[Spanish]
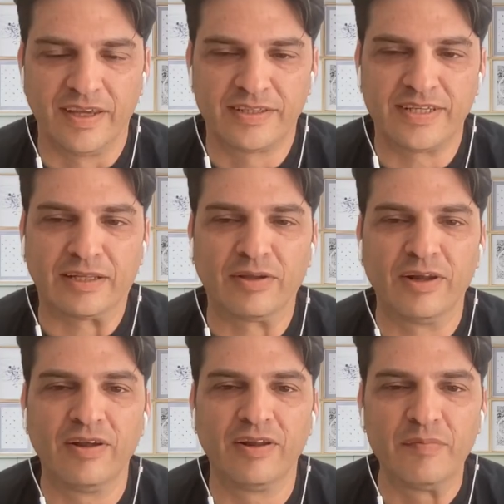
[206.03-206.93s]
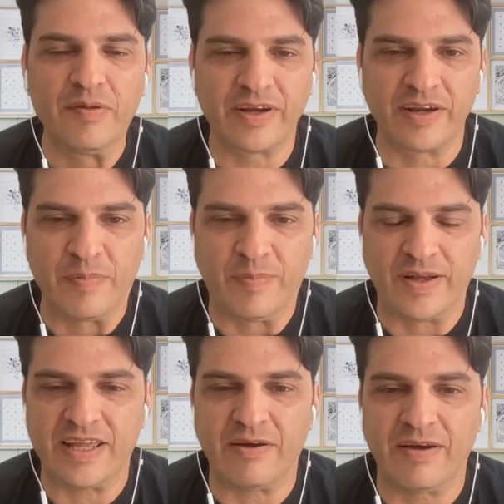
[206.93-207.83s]
Exacto, es lo, mismo que nos
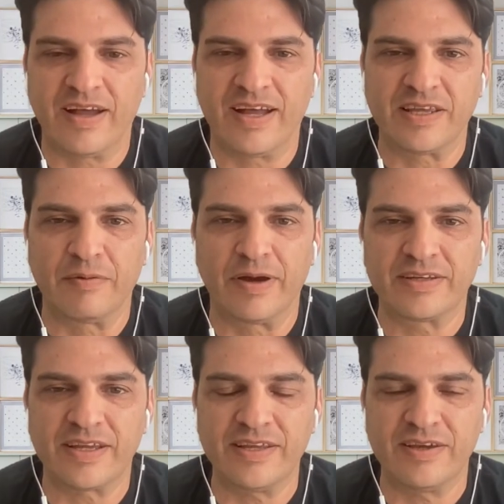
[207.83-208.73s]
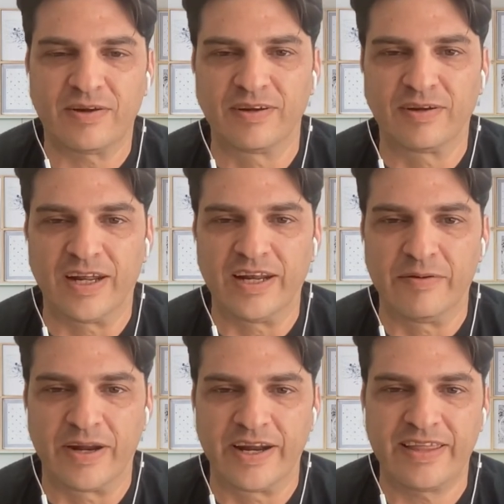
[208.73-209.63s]
pasaba hace varios años con, las
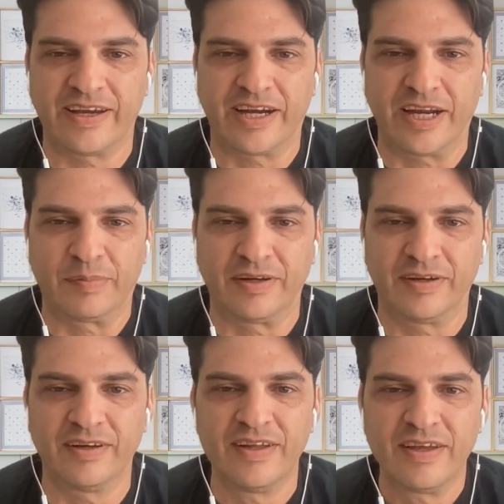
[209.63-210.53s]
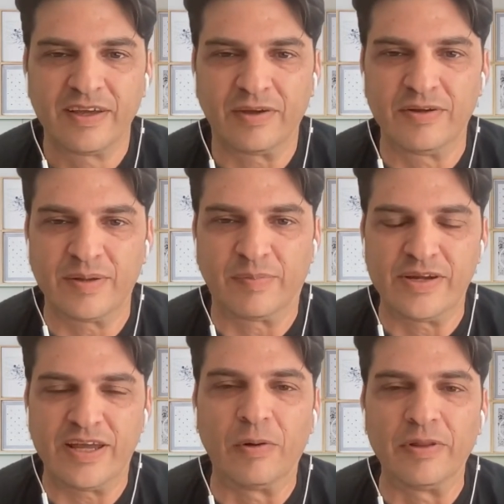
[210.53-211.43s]
librerías de cripto, ¿no? uno se
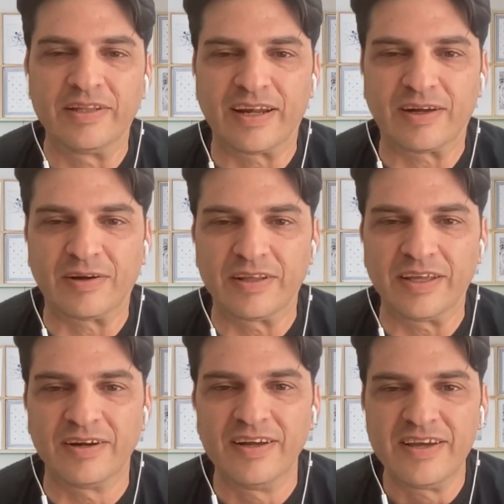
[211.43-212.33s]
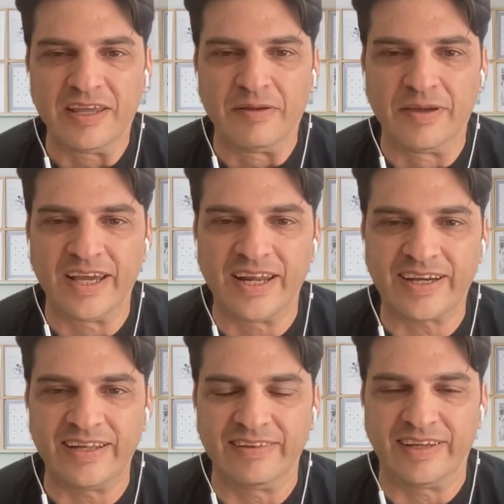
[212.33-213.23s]
ponía a auditar código y veía a
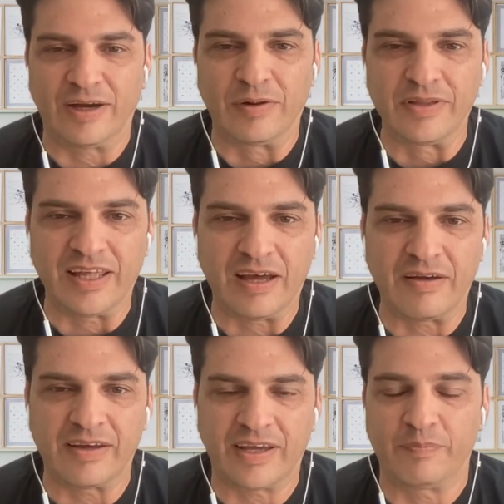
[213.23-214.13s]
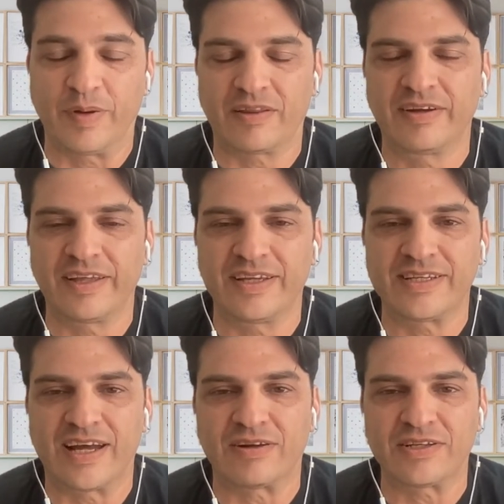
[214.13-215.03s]
la gente que auditaba, que, perdón, que
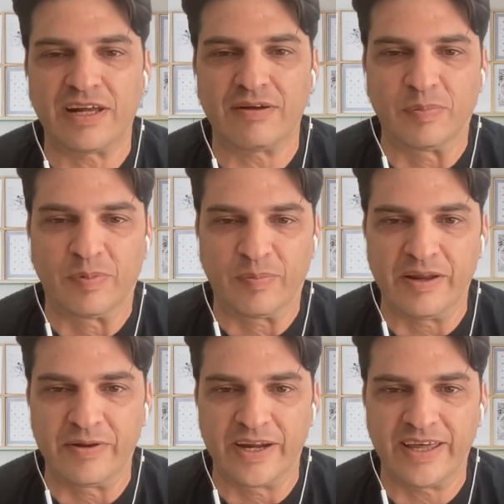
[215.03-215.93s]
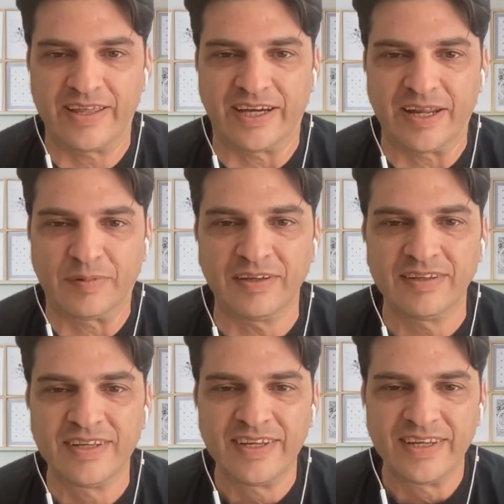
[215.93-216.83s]
desarrollaba sus propias librerías de
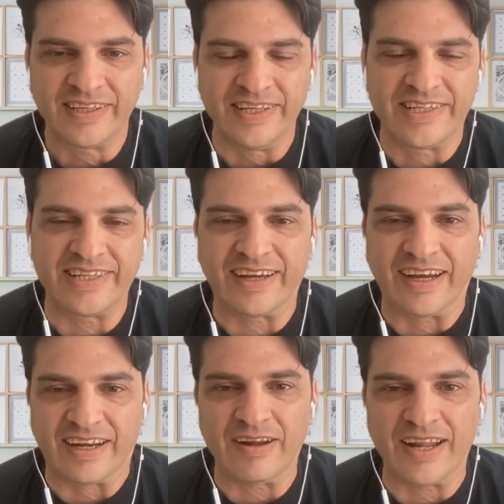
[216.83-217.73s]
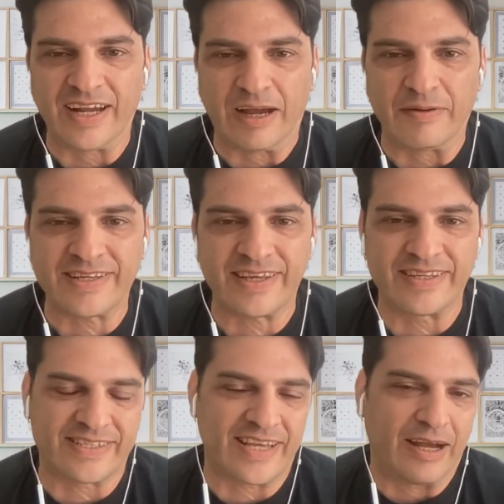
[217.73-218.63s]
cripto y ya te agarrabas la cabeza y
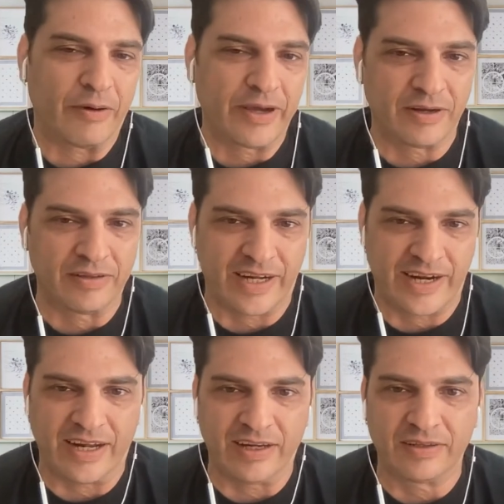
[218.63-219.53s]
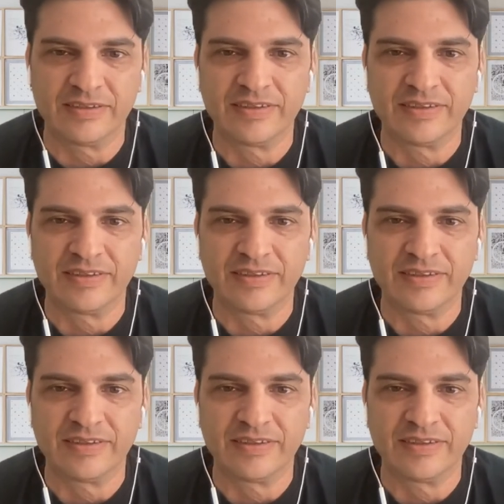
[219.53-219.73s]
decías, acá voy a encontrar algo.